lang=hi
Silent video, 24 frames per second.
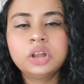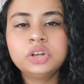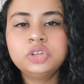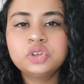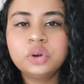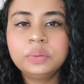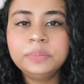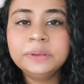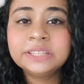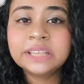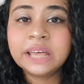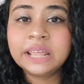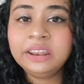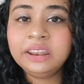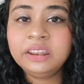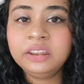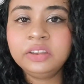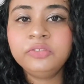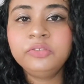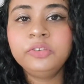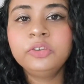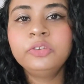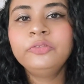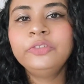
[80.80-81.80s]
और जो भी सारे
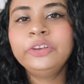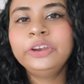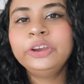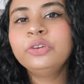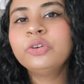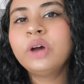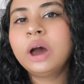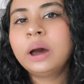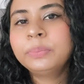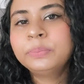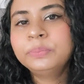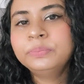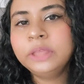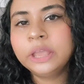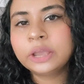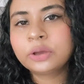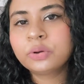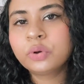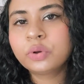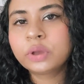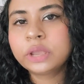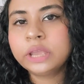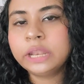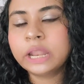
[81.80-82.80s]
रिव्यू वीडियो आप
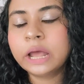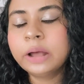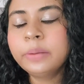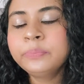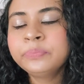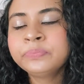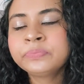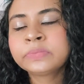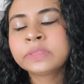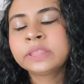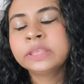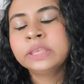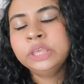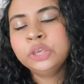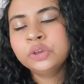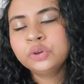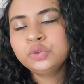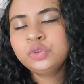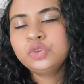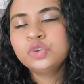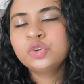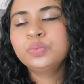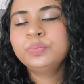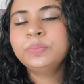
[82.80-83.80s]
देखोगे ना
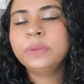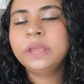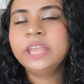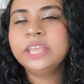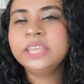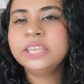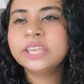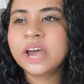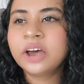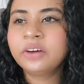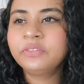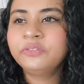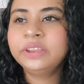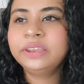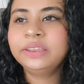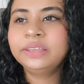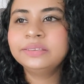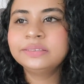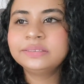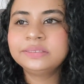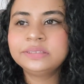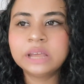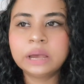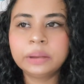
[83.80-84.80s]
यूट्यूब में या फिर
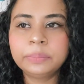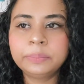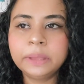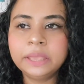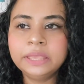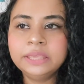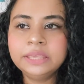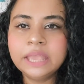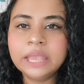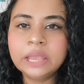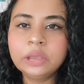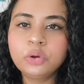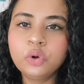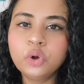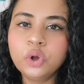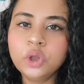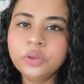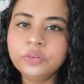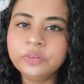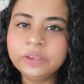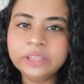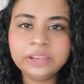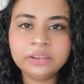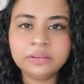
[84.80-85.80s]
इंस्टा पे ये
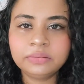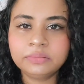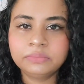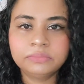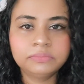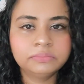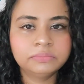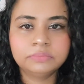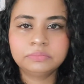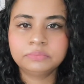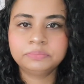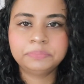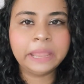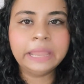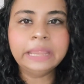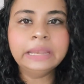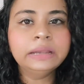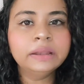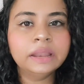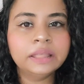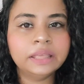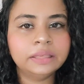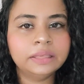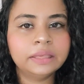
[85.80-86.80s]
कोई भी
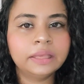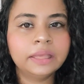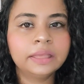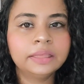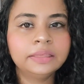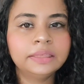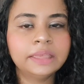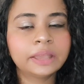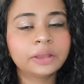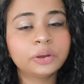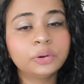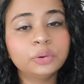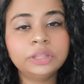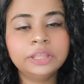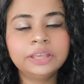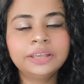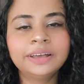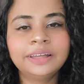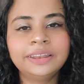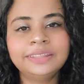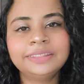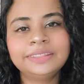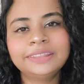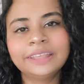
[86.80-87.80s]
पेड नहीं है ये खुद ही
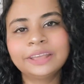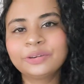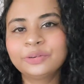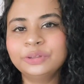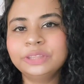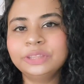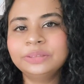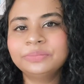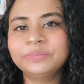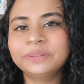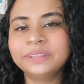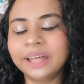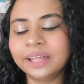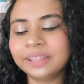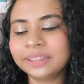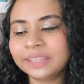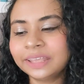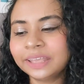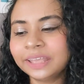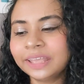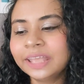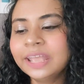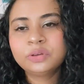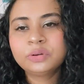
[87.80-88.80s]
खरीदते हैं खुद ही
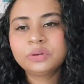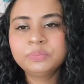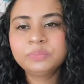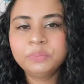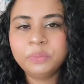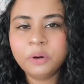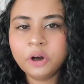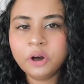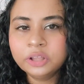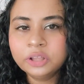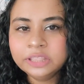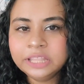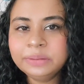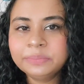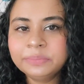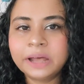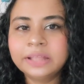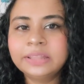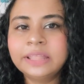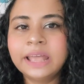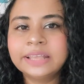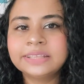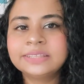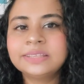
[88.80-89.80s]
बताते हैं तो बहुत दिन
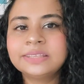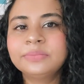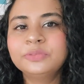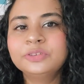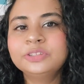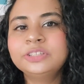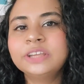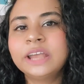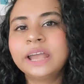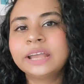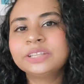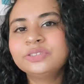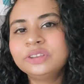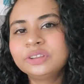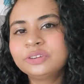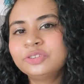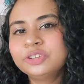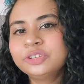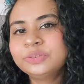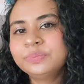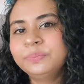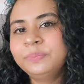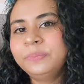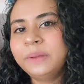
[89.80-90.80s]
बाद ऐसा मुझे एक्चुअली
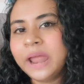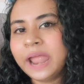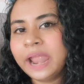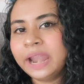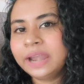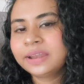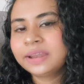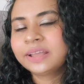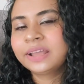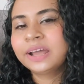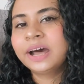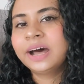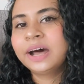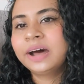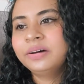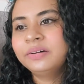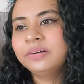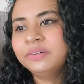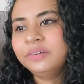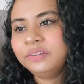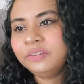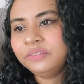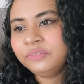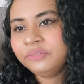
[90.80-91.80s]
कुछ ब्रांड का
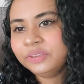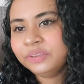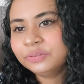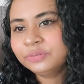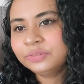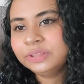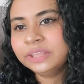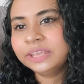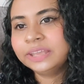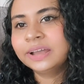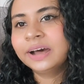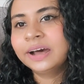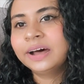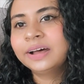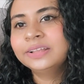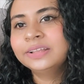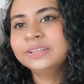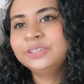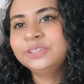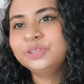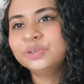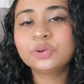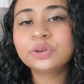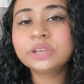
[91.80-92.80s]
रिव्यू दिखा
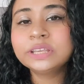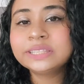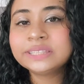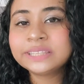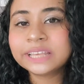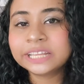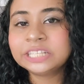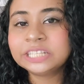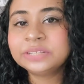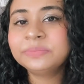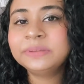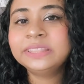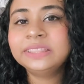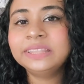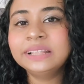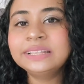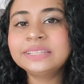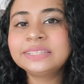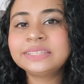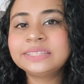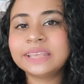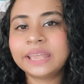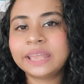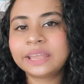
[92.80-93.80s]
जो कि सच में
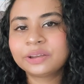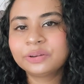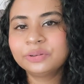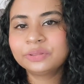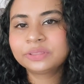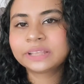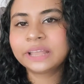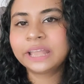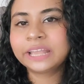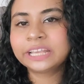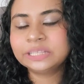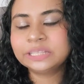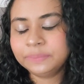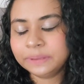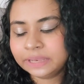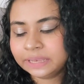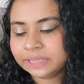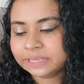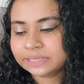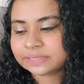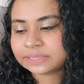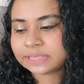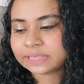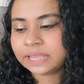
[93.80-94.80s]
दिल से है खुद का
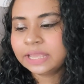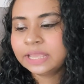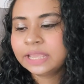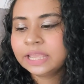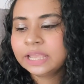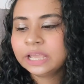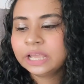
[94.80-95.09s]
एक्सपीरियंस है